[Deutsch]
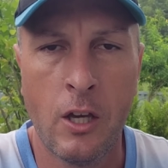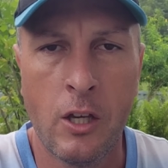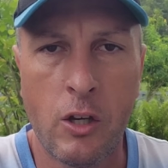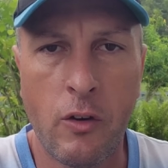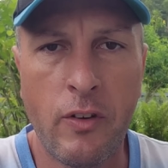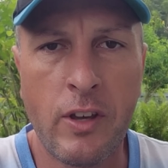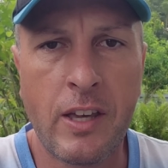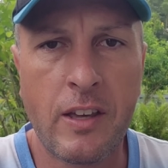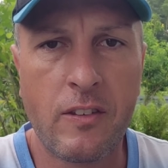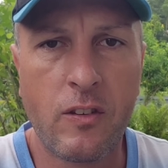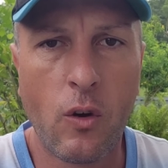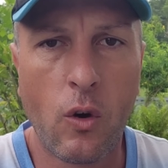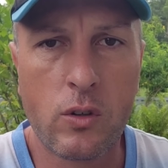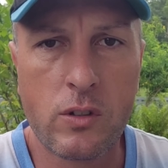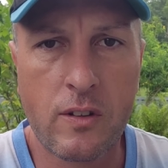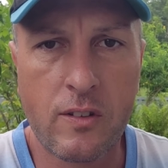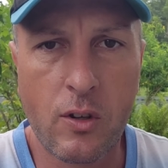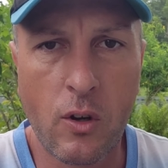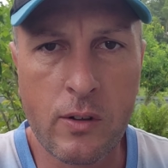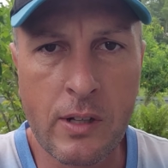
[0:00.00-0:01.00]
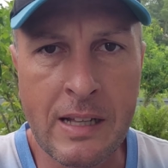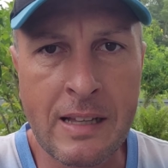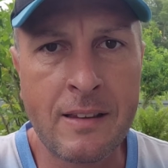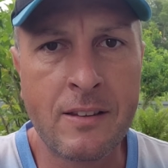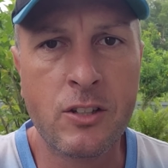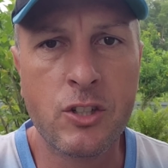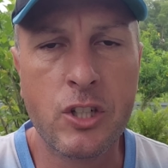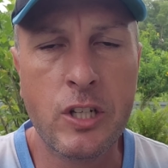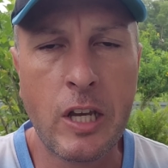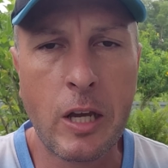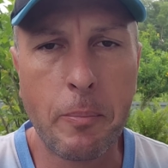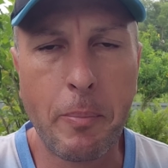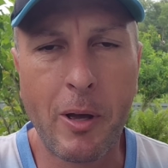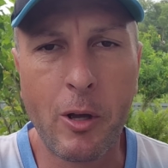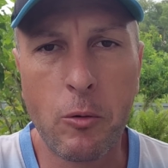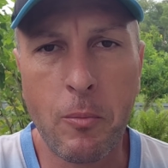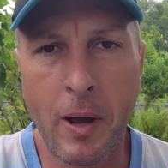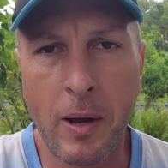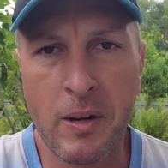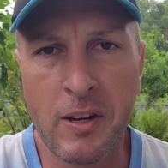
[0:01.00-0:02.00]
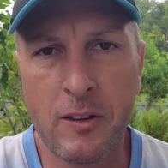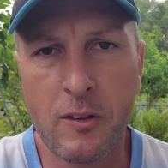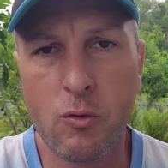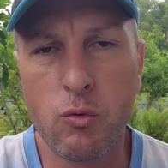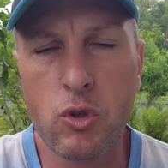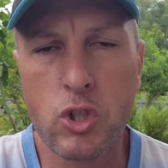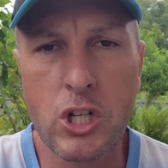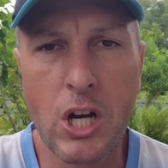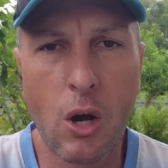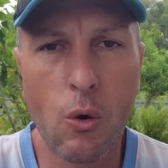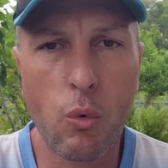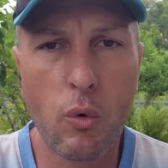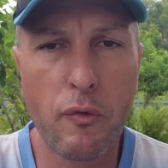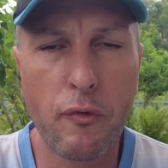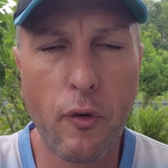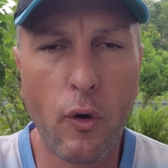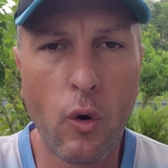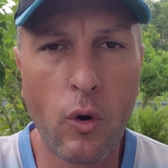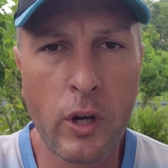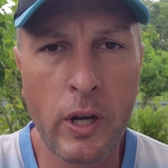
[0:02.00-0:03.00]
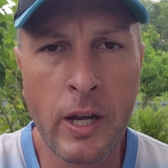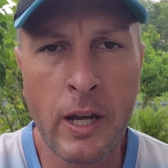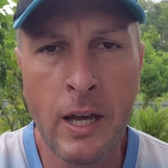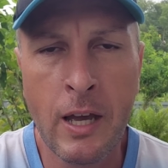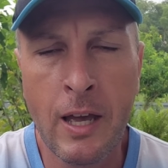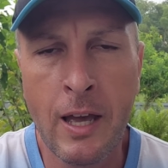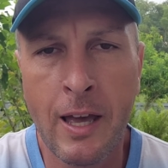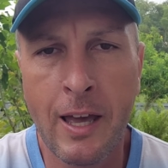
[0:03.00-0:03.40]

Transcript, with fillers: Ja, wie gesagt, es handelt sich hierbei um eine Zuschauerfrage.